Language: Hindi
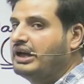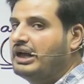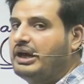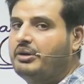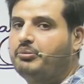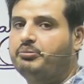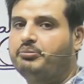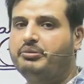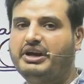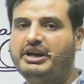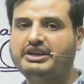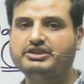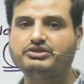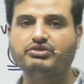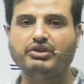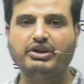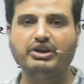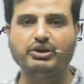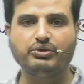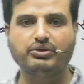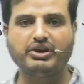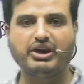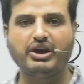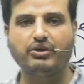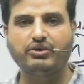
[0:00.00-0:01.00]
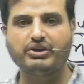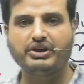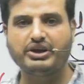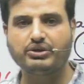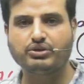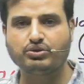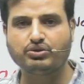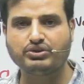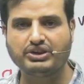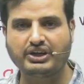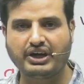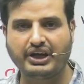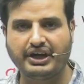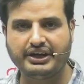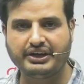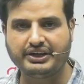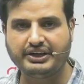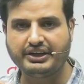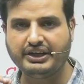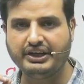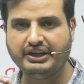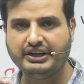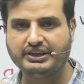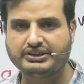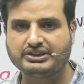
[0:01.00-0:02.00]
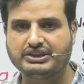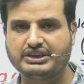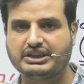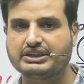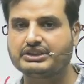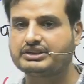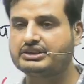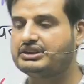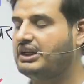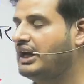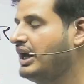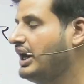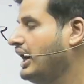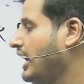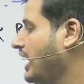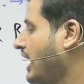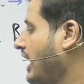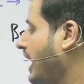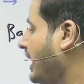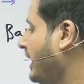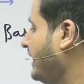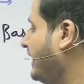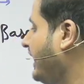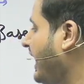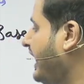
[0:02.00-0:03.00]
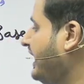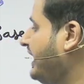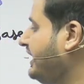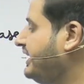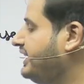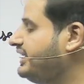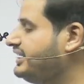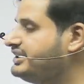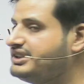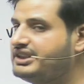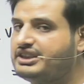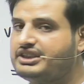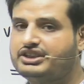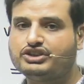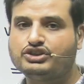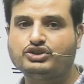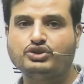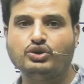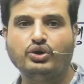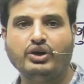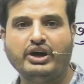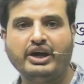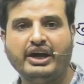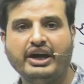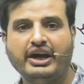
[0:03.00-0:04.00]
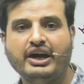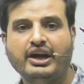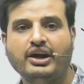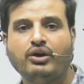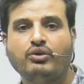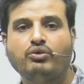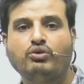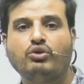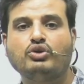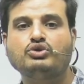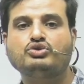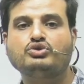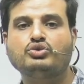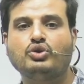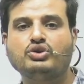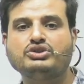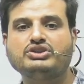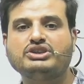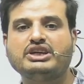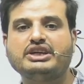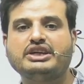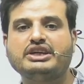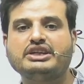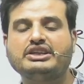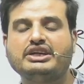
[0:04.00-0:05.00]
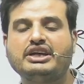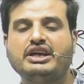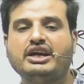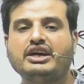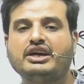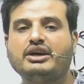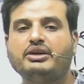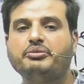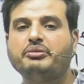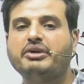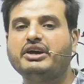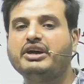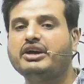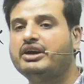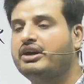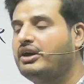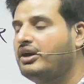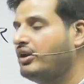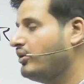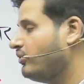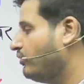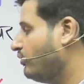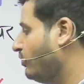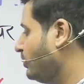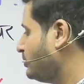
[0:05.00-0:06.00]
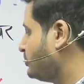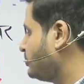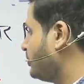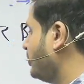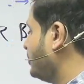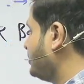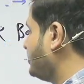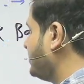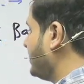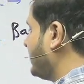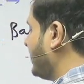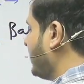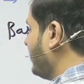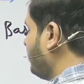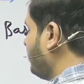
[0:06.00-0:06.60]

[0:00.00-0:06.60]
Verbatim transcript: बेस वैल्यू क्या हो गई खुद सिक्स नाइनटी सिक्स जो है वो सौ से कितना कम है वो सौ से कम